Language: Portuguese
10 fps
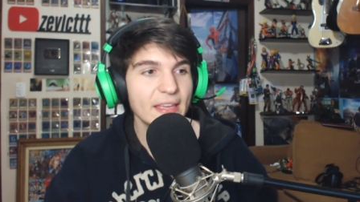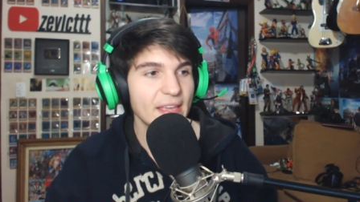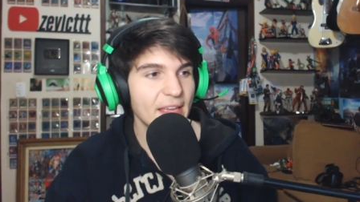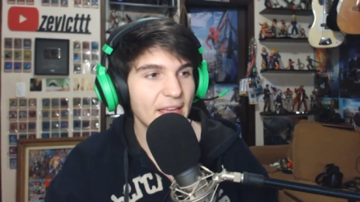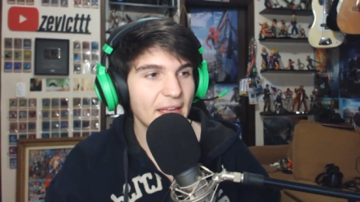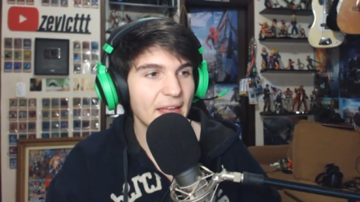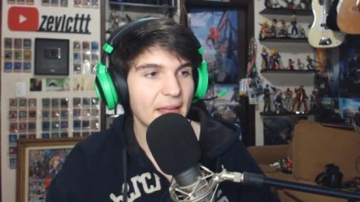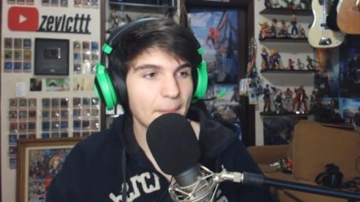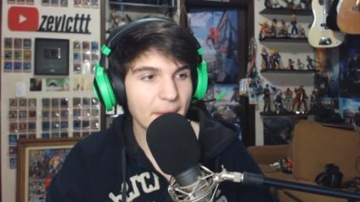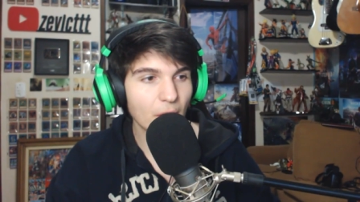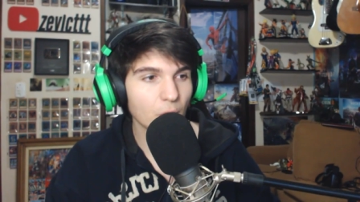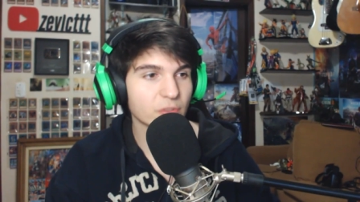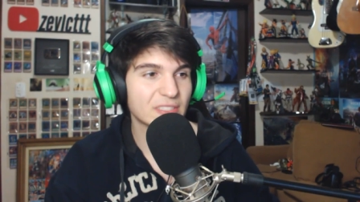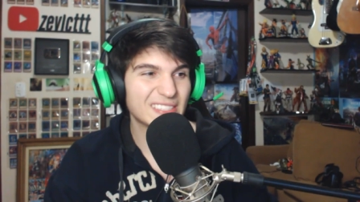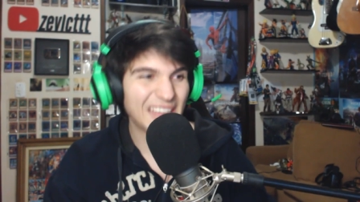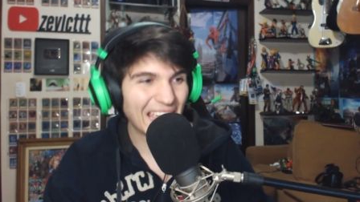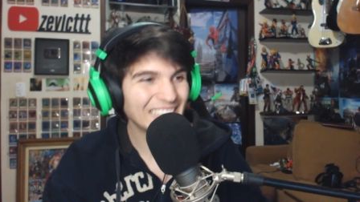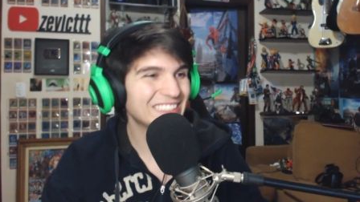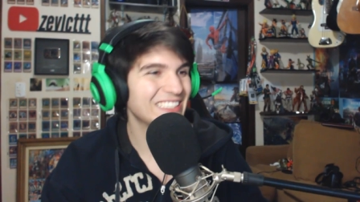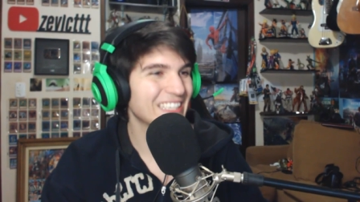E, meu,
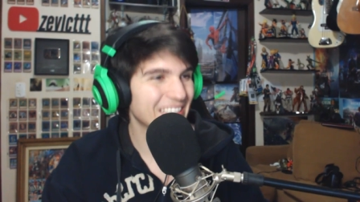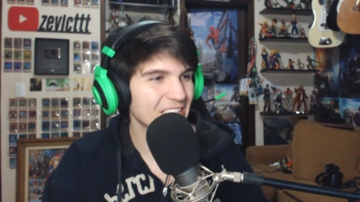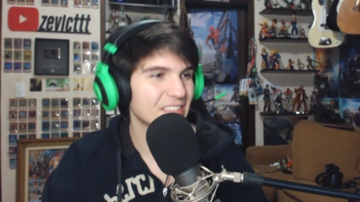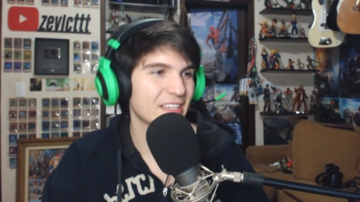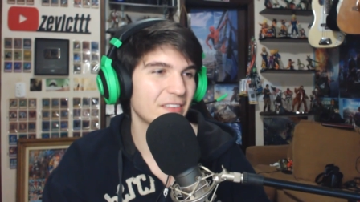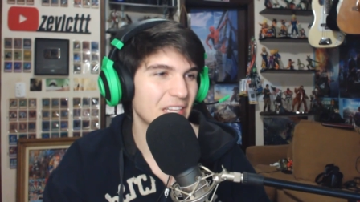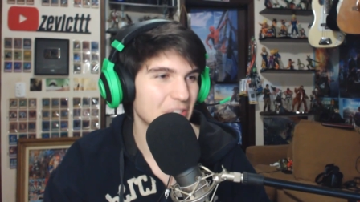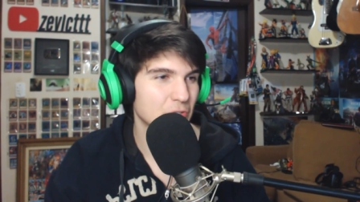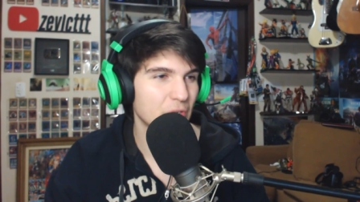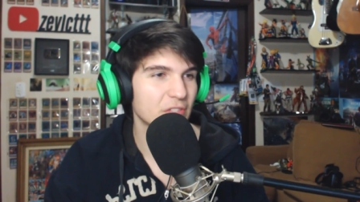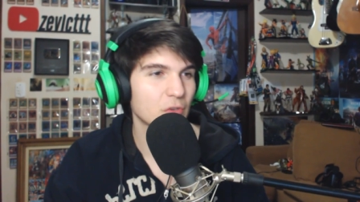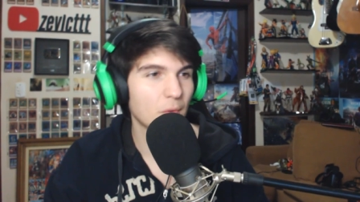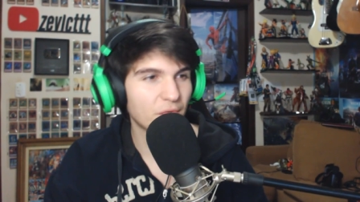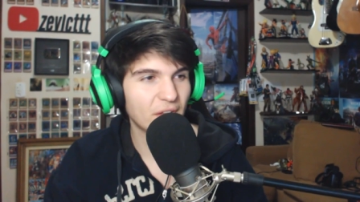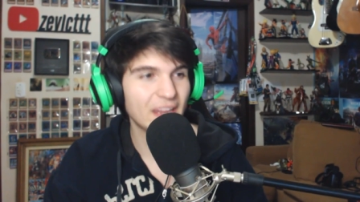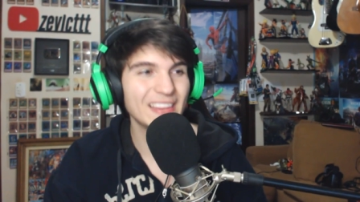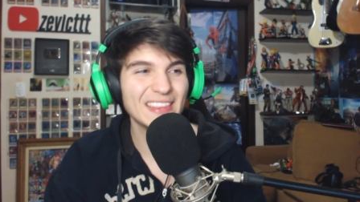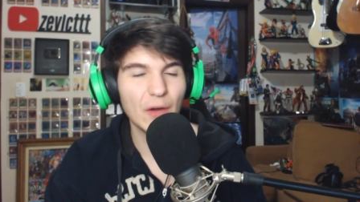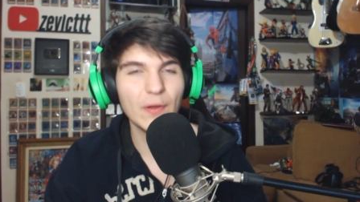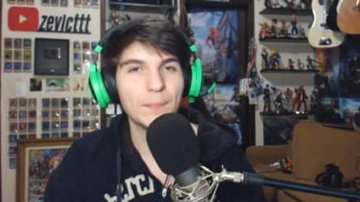sete grandes revelações, como eu falei,
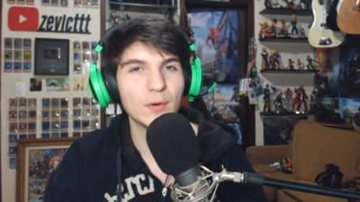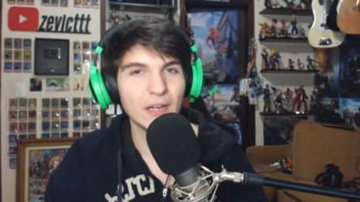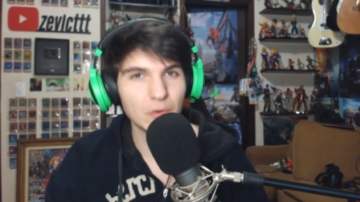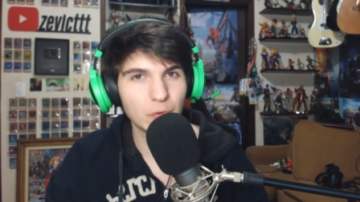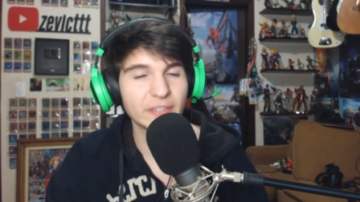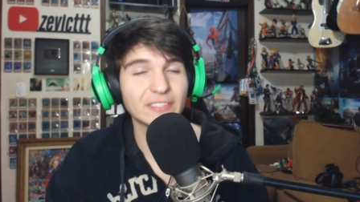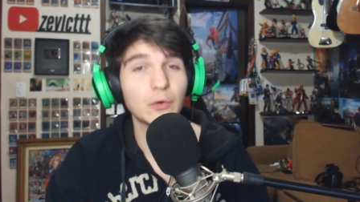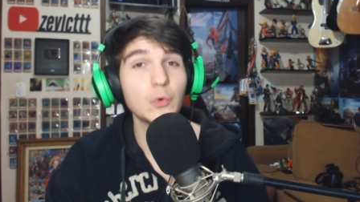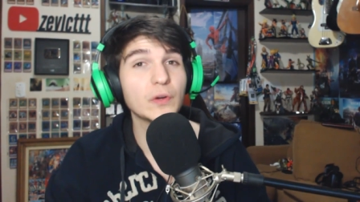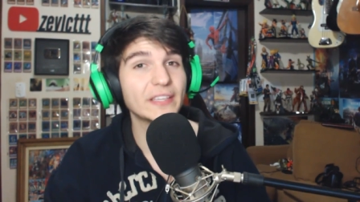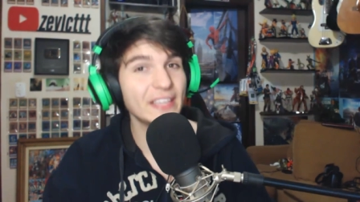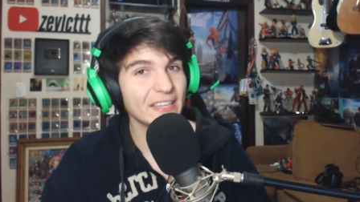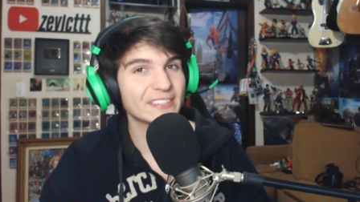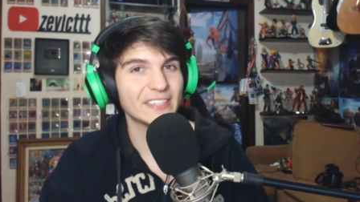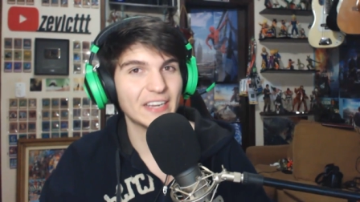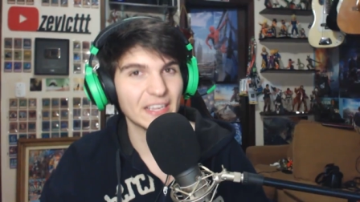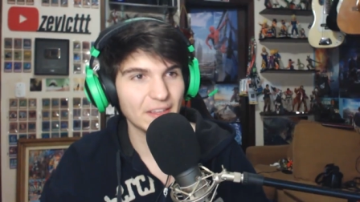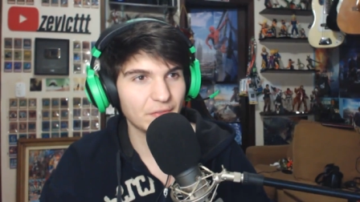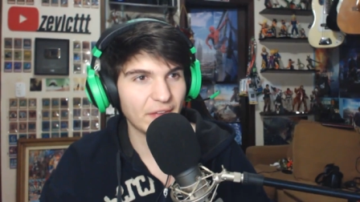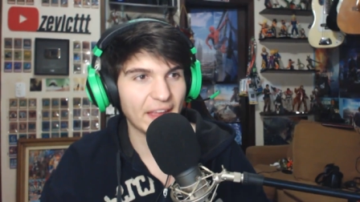não é pouca coisa. O que, que será
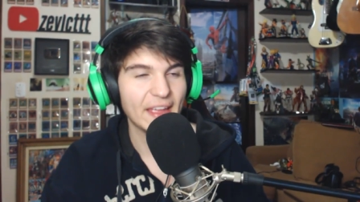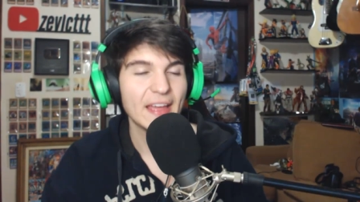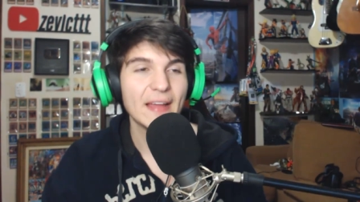que vem?